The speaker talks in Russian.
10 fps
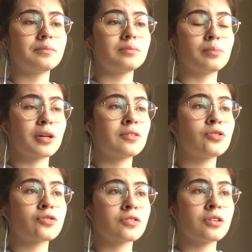
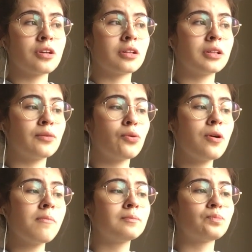практически ни одного,
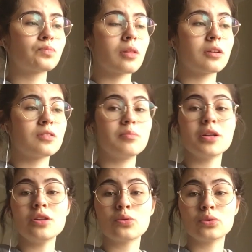где мне
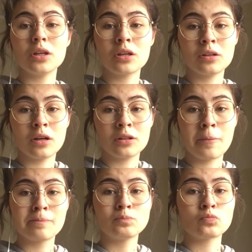никуда не надо.
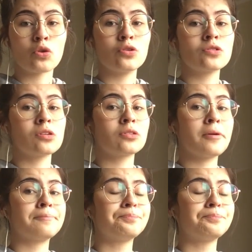То есть это